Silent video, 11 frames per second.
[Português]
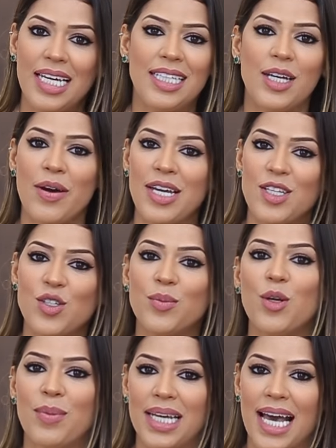Então é isso,
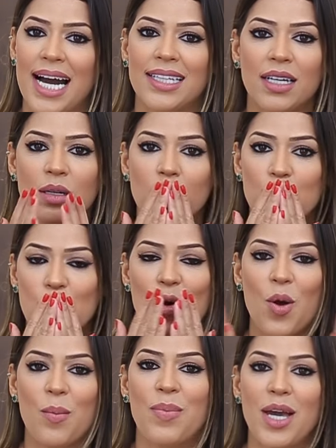muito obrigada,
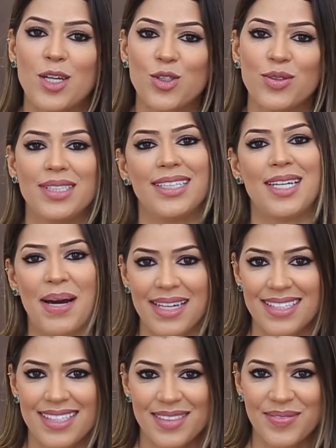beijo e até mais.